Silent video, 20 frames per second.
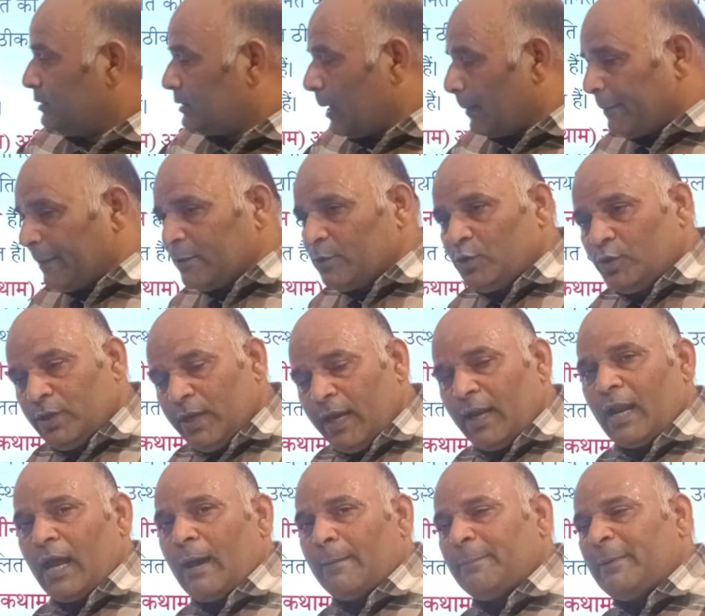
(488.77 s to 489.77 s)
जबकि
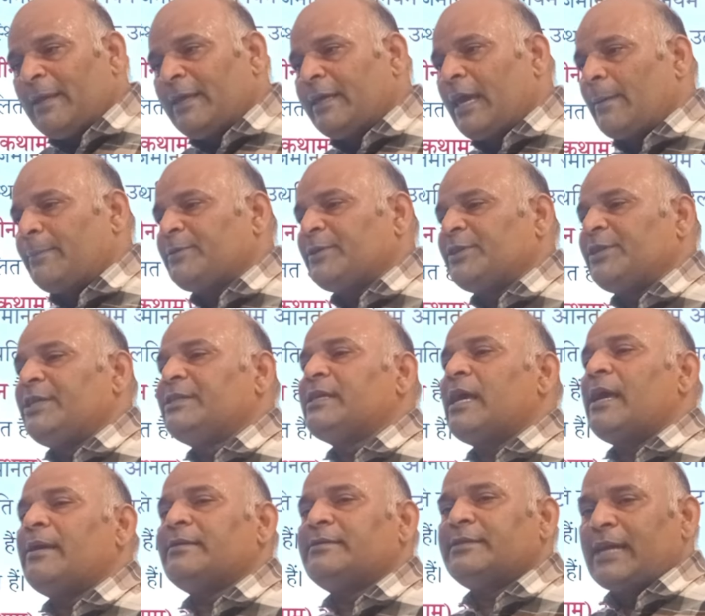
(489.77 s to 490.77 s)
जेल अपनी कैपेसिटी
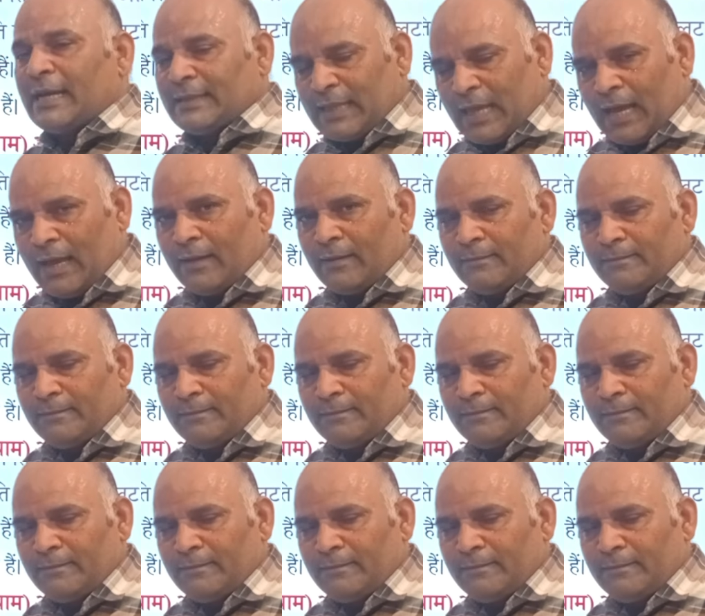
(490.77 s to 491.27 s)
से ज्यादा